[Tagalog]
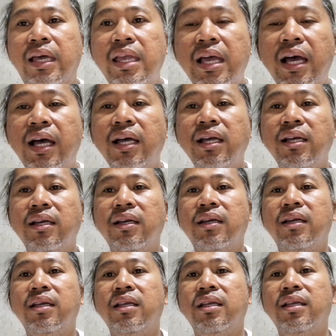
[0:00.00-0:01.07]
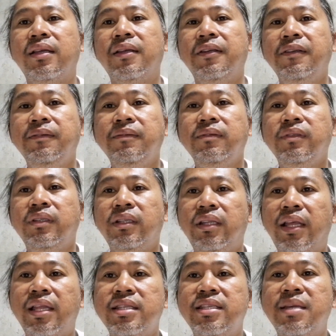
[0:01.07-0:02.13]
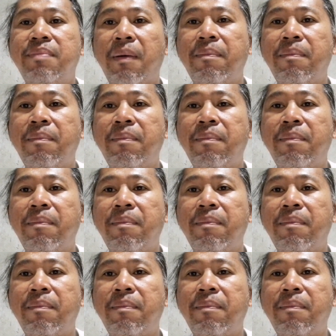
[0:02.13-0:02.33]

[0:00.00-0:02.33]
Kaya, nandiyan